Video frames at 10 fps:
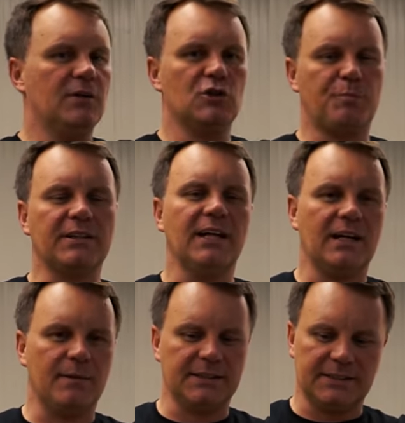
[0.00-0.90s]
Spachtel
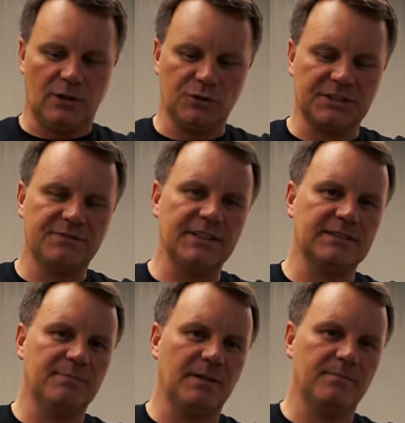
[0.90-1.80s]
arbeitet auch, dass wenn
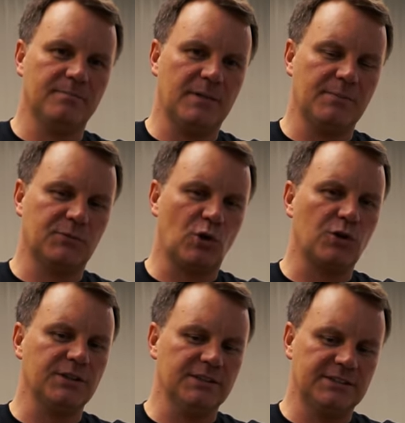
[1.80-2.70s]
das beim, beim
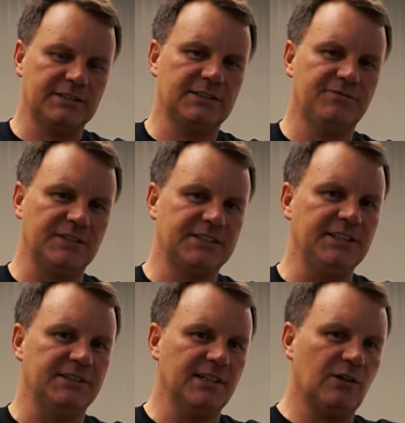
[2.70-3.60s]
Trocknen sich
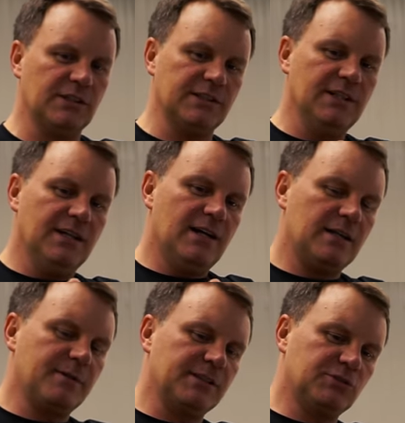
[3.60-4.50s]
verzieht, ja, dann
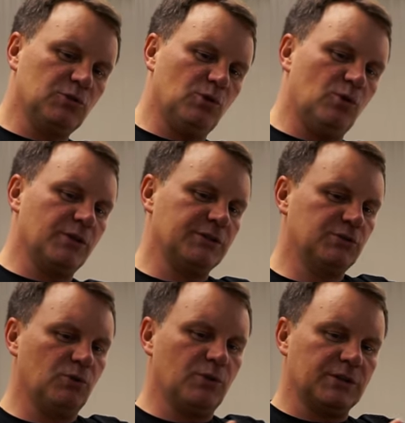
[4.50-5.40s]
hat man das so oder
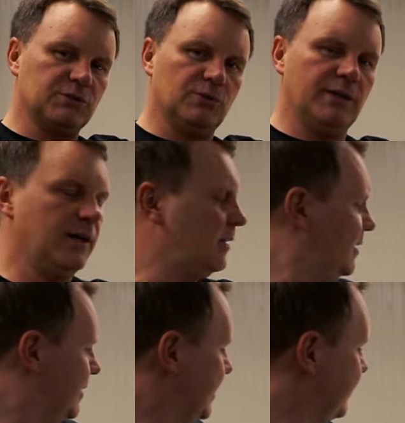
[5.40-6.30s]
so oder so, ja.
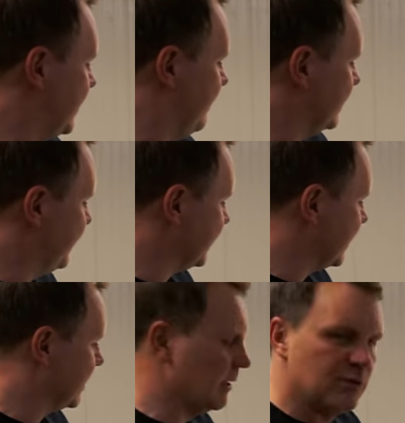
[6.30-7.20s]
Deswegen haben wir das
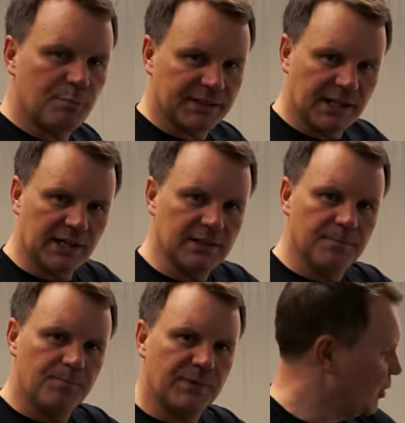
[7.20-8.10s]
festgeklebt für ein paar Tage.
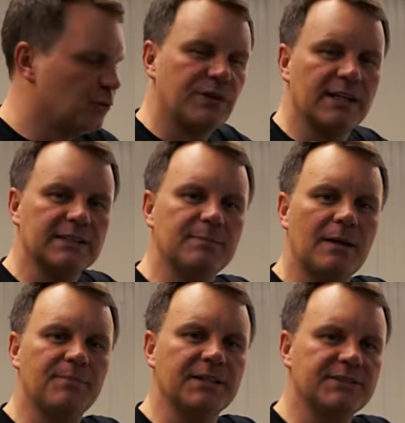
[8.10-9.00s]
Der Luftleinlass
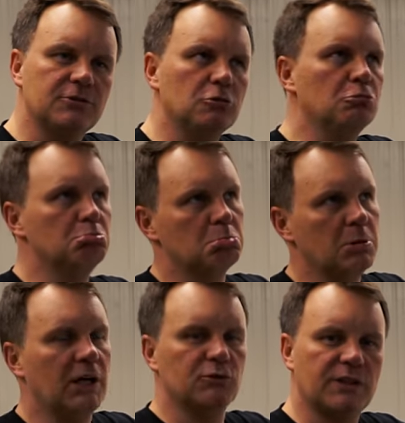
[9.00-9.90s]
bleibt jetzt ähm,
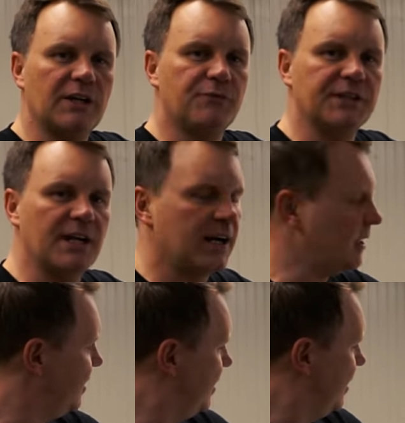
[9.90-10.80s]
ja, so drei, vier
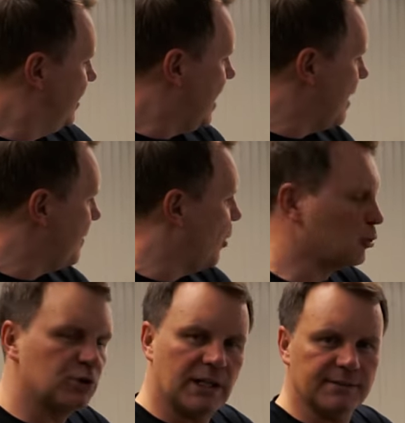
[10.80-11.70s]
Tage am
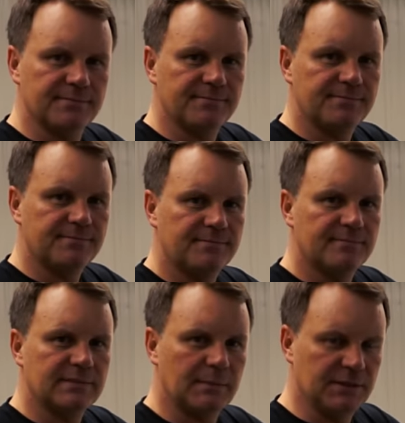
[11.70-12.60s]
Auto dran,
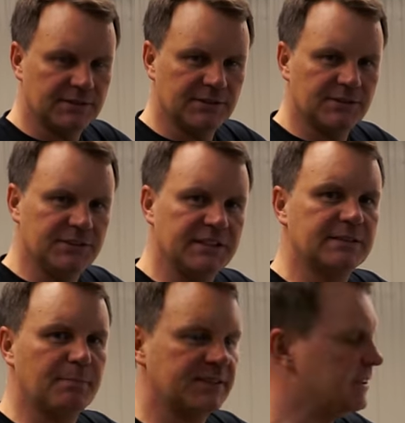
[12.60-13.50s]
damit nichts
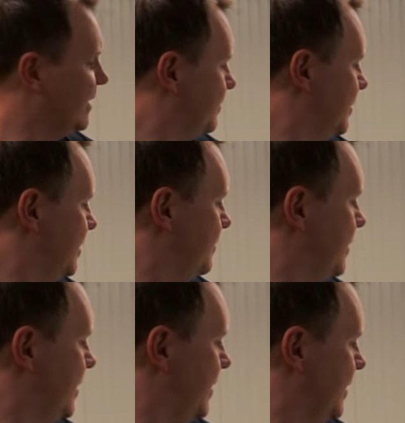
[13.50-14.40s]
passiert mit dem,
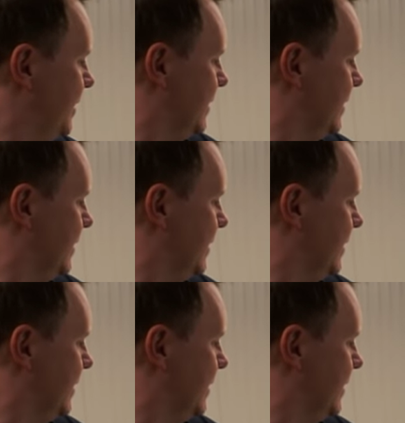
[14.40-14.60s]
äh,